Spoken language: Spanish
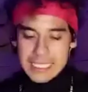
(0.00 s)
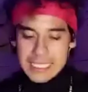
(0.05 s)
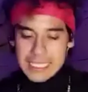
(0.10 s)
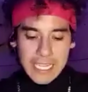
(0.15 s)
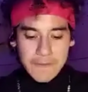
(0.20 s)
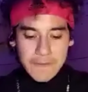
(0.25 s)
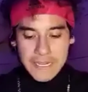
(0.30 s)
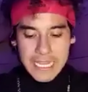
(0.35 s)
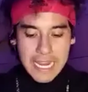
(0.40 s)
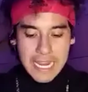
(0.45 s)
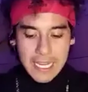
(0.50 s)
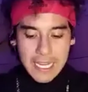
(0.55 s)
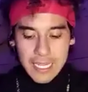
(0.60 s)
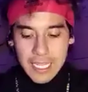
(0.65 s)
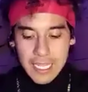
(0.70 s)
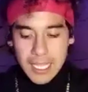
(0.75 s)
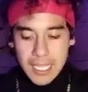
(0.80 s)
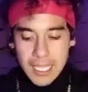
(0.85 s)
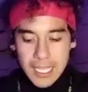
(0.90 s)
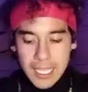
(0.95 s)
que al final
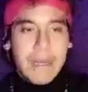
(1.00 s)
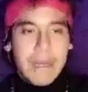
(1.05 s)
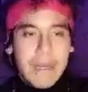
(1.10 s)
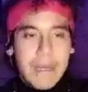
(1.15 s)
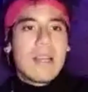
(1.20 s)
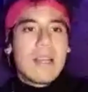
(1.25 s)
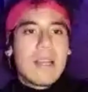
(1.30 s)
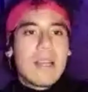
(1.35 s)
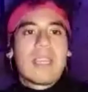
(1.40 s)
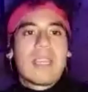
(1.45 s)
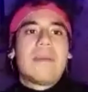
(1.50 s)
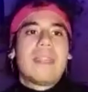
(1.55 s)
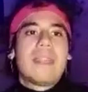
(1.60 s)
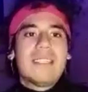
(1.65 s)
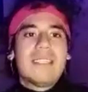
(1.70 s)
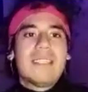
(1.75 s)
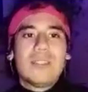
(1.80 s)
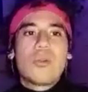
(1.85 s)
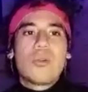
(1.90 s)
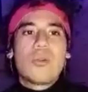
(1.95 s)
vaya, lo que viene
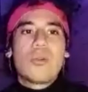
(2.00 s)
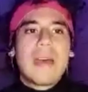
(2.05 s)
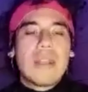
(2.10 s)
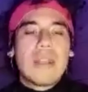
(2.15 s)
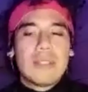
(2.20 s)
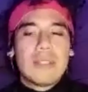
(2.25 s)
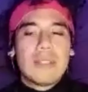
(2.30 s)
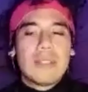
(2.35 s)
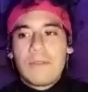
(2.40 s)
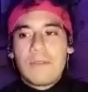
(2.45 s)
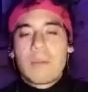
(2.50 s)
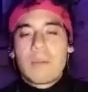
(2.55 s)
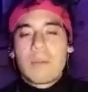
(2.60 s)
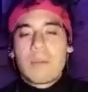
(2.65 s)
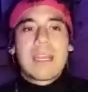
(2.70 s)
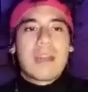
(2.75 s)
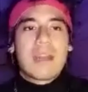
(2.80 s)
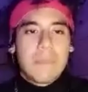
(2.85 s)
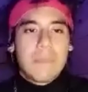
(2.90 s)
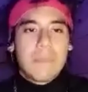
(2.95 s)
siendo urbano es la forma de
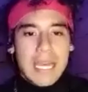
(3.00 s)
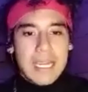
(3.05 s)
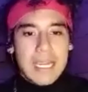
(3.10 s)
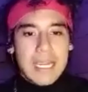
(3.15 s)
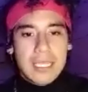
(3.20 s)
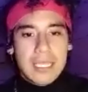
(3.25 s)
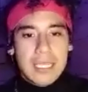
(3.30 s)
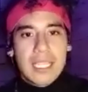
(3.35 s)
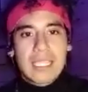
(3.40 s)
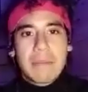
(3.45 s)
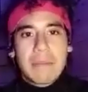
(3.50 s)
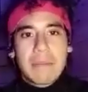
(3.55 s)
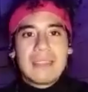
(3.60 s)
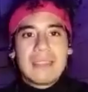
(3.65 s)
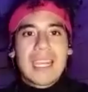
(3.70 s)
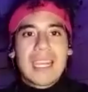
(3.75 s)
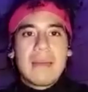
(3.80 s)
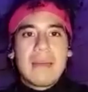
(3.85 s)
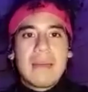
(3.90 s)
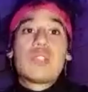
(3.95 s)
rapear y que también
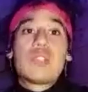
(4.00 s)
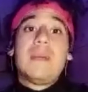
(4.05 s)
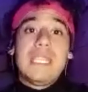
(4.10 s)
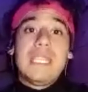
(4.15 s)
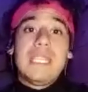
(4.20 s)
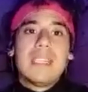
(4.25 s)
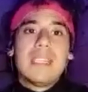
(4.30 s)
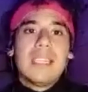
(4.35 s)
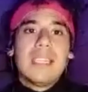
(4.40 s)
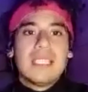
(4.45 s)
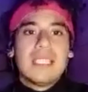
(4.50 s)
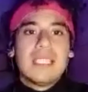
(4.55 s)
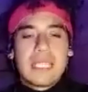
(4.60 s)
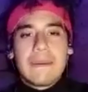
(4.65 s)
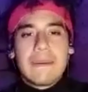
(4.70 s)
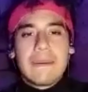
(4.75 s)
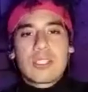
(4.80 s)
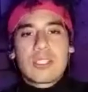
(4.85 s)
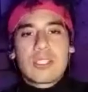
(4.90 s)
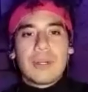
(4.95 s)
traemos beat, sabes,
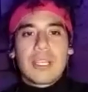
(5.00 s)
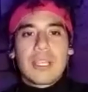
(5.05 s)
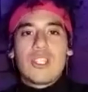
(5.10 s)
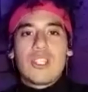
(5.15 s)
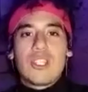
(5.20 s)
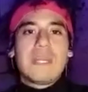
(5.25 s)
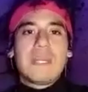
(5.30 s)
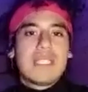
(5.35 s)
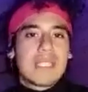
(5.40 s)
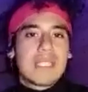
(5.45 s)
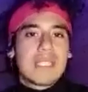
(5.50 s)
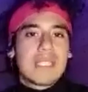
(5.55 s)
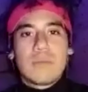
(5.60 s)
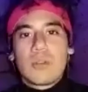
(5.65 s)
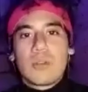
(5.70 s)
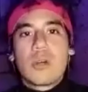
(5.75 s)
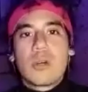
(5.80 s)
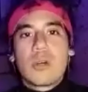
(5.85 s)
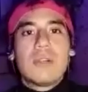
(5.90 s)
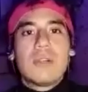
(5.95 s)
como que los beats es muy
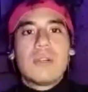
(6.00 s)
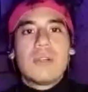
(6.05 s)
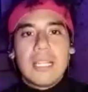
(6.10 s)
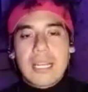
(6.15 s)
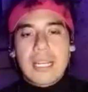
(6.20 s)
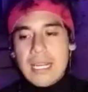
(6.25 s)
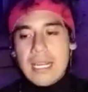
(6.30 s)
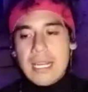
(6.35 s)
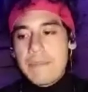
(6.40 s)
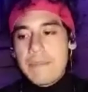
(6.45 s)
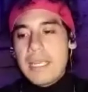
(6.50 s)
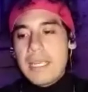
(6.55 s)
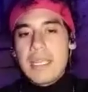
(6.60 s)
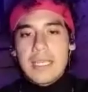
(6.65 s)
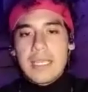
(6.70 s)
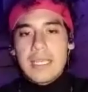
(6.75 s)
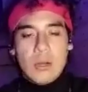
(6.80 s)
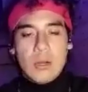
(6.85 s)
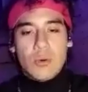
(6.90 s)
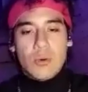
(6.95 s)
común en el rap y,
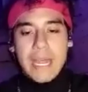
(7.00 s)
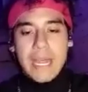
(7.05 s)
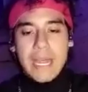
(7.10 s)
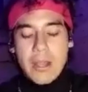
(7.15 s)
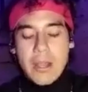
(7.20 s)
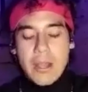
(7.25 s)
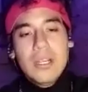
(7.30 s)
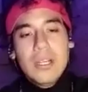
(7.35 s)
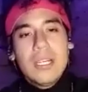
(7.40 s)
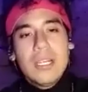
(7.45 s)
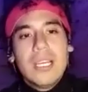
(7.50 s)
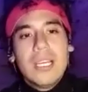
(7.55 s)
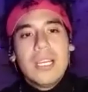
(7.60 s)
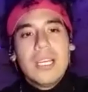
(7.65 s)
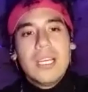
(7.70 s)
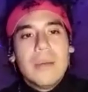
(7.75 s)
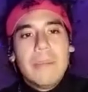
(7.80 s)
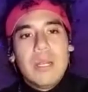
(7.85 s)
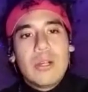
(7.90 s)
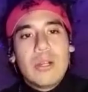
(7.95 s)
en urbano,
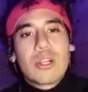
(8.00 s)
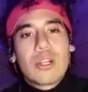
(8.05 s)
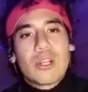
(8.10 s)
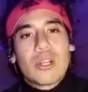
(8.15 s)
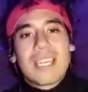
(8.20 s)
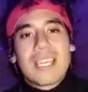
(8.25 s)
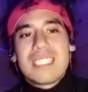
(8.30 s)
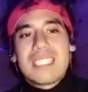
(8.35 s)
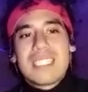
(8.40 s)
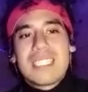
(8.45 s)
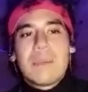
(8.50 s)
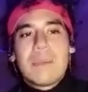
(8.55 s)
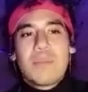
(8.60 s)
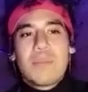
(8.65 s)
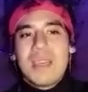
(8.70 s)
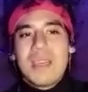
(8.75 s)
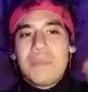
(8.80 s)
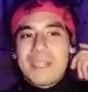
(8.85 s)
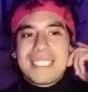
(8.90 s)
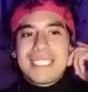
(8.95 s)
pero creo que se
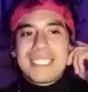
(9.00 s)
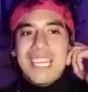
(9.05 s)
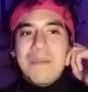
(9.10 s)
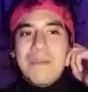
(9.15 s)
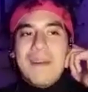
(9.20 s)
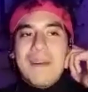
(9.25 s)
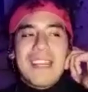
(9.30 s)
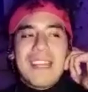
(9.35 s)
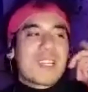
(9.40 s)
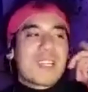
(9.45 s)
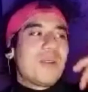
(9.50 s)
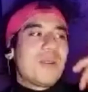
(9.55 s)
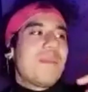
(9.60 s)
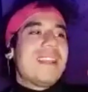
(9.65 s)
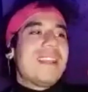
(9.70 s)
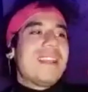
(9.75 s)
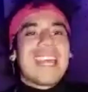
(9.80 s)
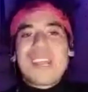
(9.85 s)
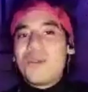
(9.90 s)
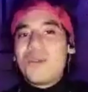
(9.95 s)
puede prestar para
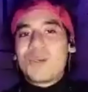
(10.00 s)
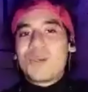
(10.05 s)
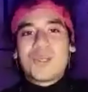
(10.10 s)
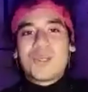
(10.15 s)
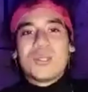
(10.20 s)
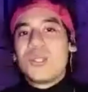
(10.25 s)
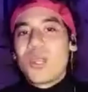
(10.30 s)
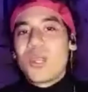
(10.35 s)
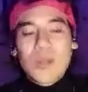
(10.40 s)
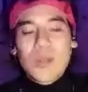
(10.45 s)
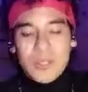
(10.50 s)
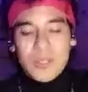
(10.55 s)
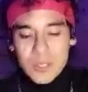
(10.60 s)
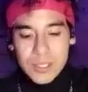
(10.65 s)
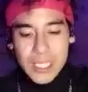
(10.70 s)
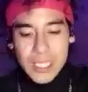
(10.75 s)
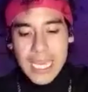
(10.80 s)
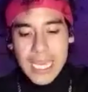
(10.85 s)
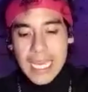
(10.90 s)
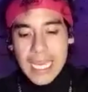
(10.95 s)
combinarlo con todo, o
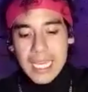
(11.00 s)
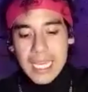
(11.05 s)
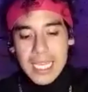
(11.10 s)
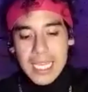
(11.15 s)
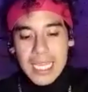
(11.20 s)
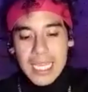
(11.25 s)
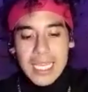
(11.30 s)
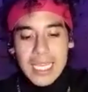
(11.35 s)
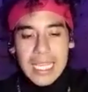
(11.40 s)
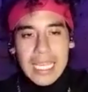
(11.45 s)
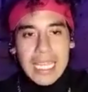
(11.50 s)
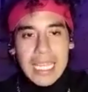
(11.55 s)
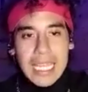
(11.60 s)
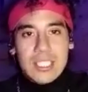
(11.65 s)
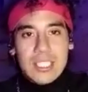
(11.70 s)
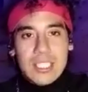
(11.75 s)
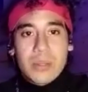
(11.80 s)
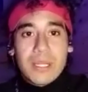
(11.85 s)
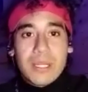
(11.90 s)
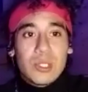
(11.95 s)
sea, eh, y
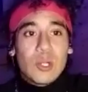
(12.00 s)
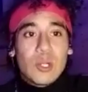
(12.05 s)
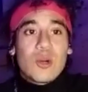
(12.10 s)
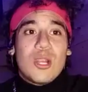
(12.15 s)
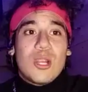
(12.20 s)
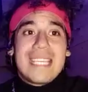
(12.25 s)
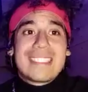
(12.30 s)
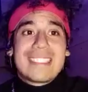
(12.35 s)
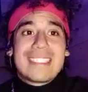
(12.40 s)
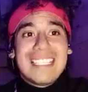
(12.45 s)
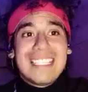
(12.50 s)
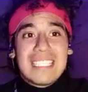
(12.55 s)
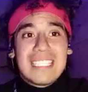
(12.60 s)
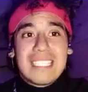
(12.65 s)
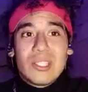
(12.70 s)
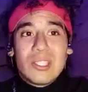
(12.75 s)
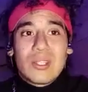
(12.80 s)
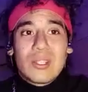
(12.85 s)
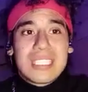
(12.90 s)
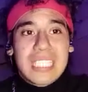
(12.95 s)
sobre todo con la salsa,
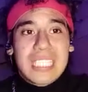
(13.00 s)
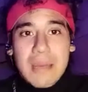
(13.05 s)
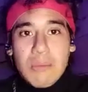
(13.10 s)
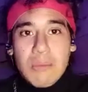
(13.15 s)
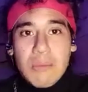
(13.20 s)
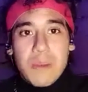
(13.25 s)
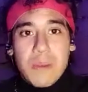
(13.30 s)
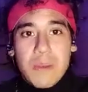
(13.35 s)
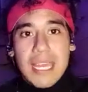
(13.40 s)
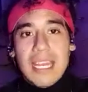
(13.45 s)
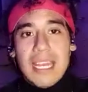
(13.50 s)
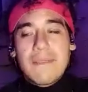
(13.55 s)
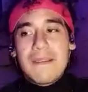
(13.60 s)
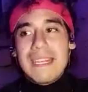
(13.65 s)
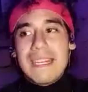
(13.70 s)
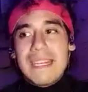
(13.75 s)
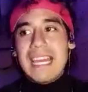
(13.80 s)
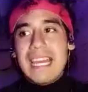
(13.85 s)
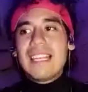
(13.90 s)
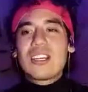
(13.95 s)
siento que se da muy bien. Al
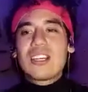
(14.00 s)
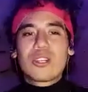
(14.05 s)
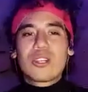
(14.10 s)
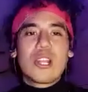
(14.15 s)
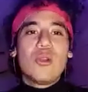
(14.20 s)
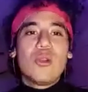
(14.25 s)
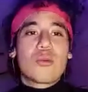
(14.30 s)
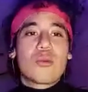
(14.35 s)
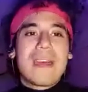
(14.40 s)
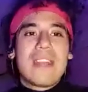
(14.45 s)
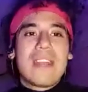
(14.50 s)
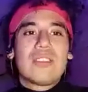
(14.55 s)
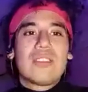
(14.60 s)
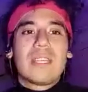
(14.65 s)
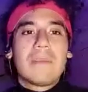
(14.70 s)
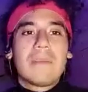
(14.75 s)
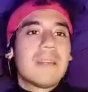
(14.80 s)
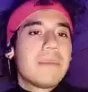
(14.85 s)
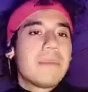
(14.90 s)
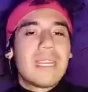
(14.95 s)
final creo que el urbano
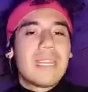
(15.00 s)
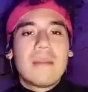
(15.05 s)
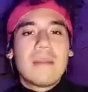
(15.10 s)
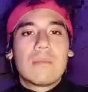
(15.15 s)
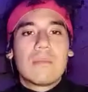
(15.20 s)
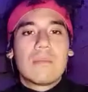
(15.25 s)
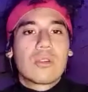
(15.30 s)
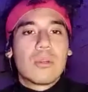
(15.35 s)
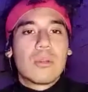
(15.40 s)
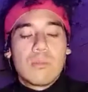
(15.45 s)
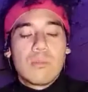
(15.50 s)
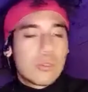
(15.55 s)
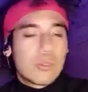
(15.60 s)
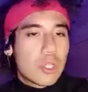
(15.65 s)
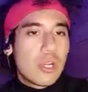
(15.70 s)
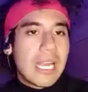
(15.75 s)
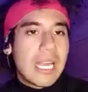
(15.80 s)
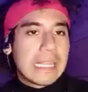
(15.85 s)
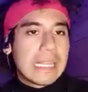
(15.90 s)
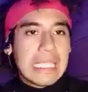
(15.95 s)
también viene con mucho
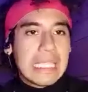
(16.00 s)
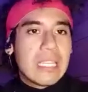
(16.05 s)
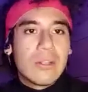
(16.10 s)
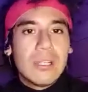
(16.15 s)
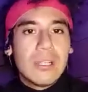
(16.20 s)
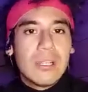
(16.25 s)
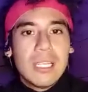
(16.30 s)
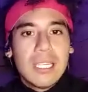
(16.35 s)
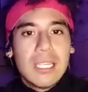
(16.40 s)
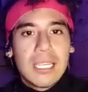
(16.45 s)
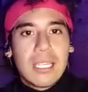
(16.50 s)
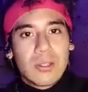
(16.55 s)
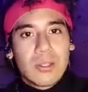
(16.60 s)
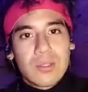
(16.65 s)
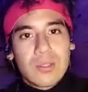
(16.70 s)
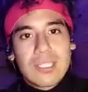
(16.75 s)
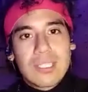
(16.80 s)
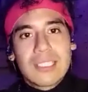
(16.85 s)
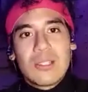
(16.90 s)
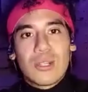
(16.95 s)
lo latino,
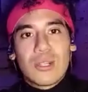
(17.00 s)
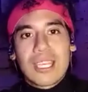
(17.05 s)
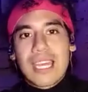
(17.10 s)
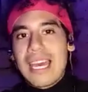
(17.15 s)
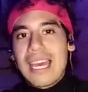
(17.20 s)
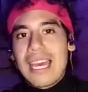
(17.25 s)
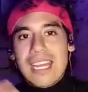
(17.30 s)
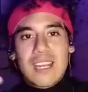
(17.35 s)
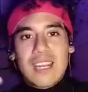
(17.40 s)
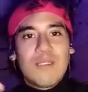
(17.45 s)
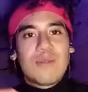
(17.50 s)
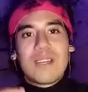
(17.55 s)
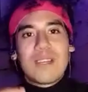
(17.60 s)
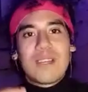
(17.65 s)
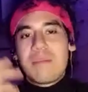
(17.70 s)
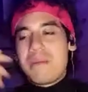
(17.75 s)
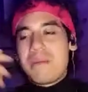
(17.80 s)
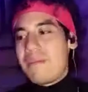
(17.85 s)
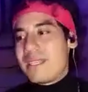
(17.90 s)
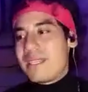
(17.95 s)
entonces lo que agarré fue
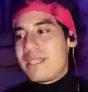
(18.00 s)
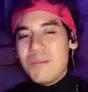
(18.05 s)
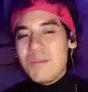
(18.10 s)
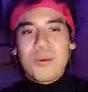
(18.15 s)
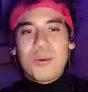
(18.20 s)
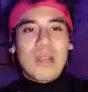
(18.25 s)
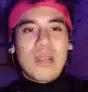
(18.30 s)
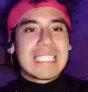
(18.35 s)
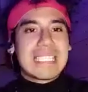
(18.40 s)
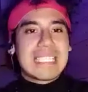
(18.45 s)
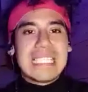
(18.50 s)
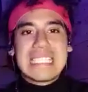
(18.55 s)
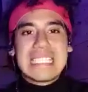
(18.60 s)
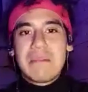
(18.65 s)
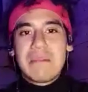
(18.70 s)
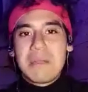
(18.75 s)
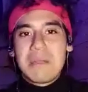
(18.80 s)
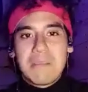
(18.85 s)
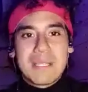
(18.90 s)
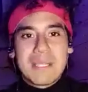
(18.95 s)
mi pasión por la salsa,
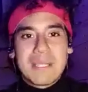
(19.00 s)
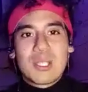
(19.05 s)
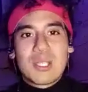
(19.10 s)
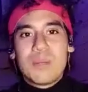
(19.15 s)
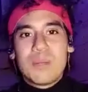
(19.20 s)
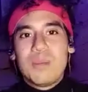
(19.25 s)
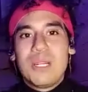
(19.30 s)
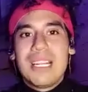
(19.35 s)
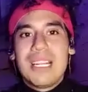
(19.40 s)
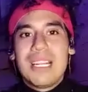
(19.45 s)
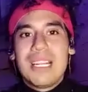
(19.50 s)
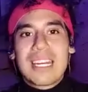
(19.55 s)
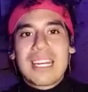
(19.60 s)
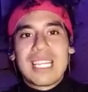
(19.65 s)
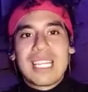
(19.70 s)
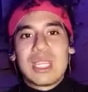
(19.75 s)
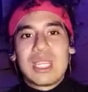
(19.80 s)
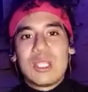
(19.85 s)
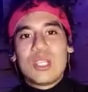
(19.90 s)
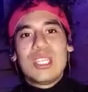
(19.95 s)
mi pasión por el
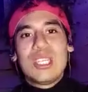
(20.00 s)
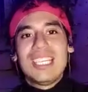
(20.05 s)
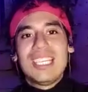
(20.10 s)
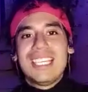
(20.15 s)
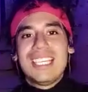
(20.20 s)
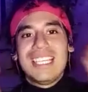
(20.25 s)
reggaetón